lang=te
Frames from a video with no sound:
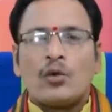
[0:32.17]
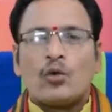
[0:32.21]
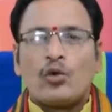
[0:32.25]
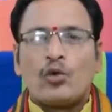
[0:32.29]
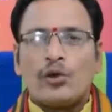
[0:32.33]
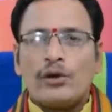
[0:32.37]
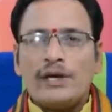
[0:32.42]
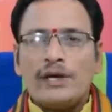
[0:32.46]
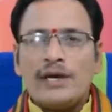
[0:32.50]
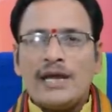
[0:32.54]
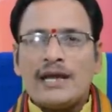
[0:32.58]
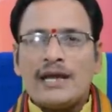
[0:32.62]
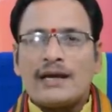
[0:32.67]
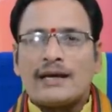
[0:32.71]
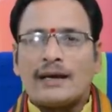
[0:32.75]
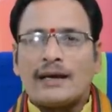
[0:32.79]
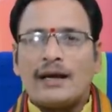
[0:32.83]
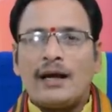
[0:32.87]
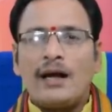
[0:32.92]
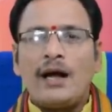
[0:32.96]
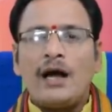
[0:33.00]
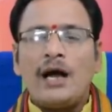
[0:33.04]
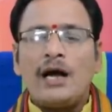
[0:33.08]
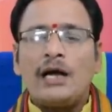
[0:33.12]
కొన్ని
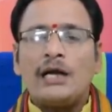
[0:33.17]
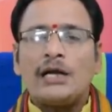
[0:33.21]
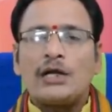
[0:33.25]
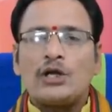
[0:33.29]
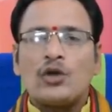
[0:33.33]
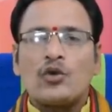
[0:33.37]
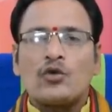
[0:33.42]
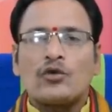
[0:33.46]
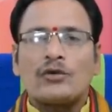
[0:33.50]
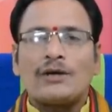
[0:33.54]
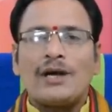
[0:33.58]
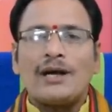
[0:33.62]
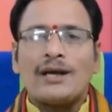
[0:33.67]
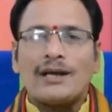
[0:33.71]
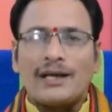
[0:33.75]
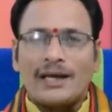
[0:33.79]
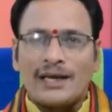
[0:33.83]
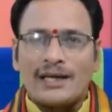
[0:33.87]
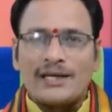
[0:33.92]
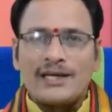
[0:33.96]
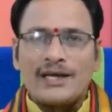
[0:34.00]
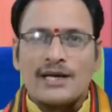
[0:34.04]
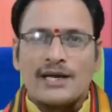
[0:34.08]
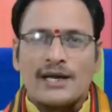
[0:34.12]
గ్రహాల యొక్క
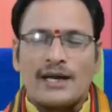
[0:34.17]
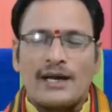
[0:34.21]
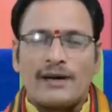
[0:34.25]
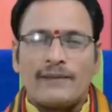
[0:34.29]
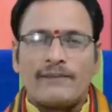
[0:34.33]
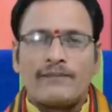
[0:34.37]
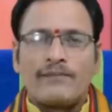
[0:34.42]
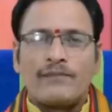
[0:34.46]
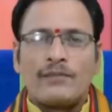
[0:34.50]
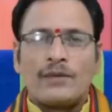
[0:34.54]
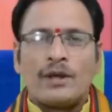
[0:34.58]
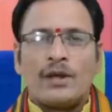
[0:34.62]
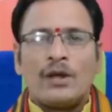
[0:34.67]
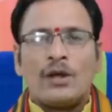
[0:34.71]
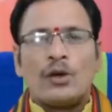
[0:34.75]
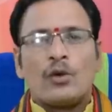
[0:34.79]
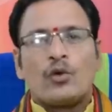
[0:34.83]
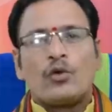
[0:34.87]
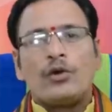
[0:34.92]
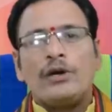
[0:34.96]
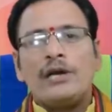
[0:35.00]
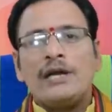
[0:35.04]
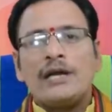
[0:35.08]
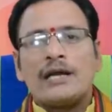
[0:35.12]
కలయిక
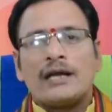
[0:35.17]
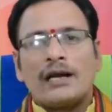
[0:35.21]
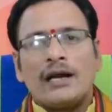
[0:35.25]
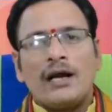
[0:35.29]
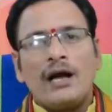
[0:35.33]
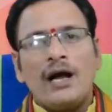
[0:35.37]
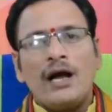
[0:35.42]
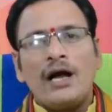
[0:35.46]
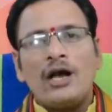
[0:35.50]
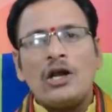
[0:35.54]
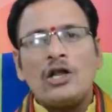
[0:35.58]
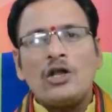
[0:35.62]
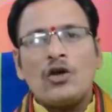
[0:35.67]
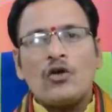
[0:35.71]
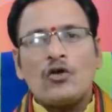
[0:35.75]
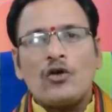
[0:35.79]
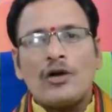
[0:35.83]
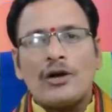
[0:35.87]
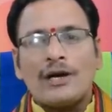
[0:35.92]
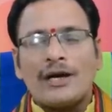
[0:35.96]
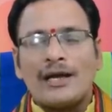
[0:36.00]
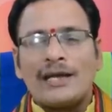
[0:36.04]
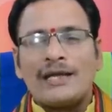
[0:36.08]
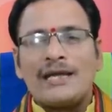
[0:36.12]
కొన్ని గ్రహాల
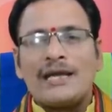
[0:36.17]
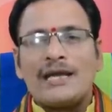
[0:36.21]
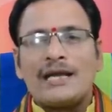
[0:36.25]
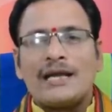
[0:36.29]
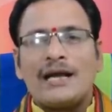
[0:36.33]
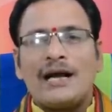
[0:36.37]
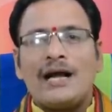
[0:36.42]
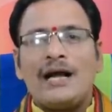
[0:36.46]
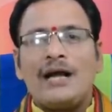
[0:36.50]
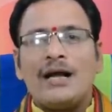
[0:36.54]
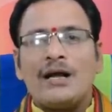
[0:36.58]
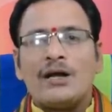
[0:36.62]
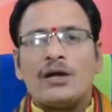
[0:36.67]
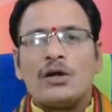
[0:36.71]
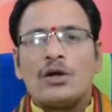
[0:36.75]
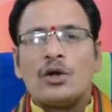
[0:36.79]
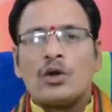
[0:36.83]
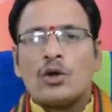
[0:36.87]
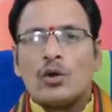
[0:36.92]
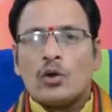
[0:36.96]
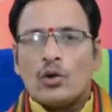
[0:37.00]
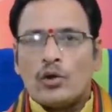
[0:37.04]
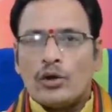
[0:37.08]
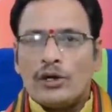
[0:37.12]
యొక్క కలయిక
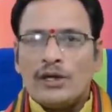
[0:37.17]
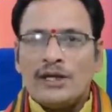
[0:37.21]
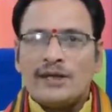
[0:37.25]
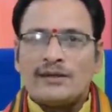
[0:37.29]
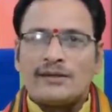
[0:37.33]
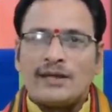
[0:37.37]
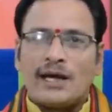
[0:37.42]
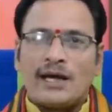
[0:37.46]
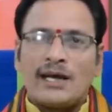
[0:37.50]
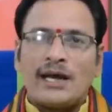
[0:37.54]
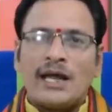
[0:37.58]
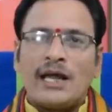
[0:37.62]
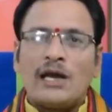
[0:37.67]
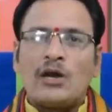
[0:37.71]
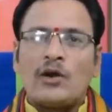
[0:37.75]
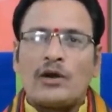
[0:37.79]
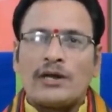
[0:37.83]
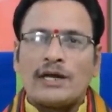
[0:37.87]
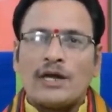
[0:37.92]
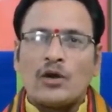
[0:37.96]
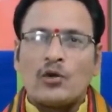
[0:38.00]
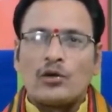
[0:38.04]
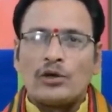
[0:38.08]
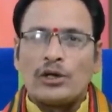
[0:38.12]
కొన్ని స్థానాల్లో
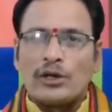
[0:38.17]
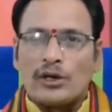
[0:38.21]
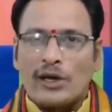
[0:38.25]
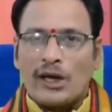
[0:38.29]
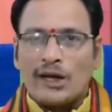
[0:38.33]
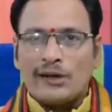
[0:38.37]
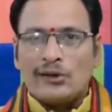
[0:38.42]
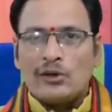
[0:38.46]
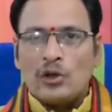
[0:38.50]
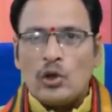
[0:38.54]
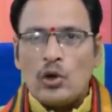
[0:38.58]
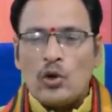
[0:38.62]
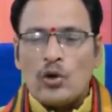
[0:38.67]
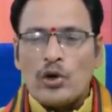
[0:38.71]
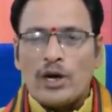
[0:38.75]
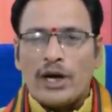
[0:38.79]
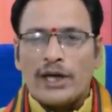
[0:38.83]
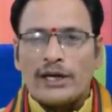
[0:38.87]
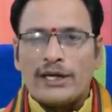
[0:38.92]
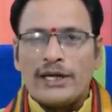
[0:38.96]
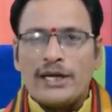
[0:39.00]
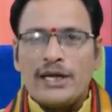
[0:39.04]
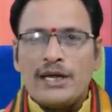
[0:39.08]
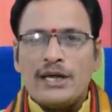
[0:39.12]
అంటే కొన్ని రాసుల్లో
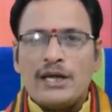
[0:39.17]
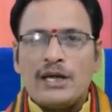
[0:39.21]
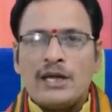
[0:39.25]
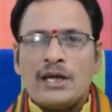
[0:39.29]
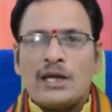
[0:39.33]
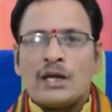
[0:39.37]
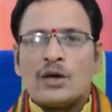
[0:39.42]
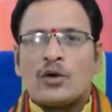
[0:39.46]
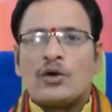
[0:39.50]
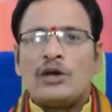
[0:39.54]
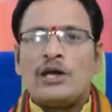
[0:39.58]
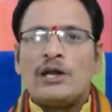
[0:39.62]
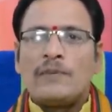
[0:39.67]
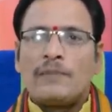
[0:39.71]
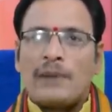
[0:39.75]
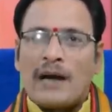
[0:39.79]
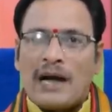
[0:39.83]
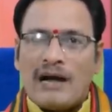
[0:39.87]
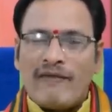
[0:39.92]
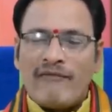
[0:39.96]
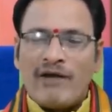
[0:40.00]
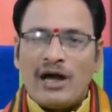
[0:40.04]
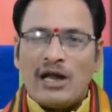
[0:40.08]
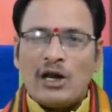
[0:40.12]
కానీ కొన్ని
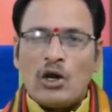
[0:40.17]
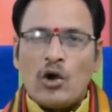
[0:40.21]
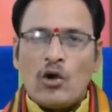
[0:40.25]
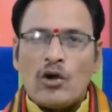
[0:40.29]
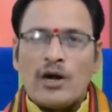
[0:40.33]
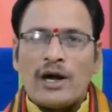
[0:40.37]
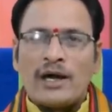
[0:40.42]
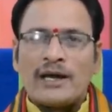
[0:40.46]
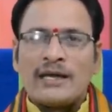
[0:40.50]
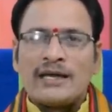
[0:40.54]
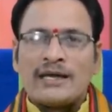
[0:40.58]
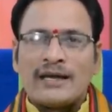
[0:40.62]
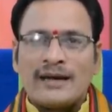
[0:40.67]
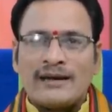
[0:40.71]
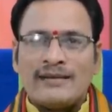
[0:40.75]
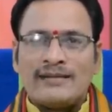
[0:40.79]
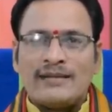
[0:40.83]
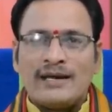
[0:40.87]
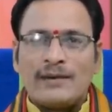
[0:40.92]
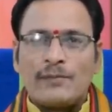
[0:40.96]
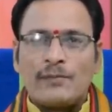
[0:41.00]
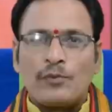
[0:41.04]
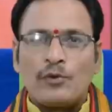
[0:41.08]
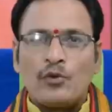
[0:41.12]
భావాల్లో కానీ
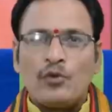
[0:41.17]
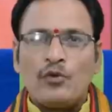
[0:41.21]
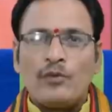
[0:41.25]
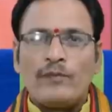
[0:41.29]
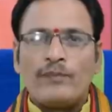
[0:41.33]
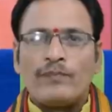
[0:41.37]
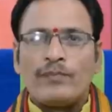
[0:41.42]
కలిసినప్పుడు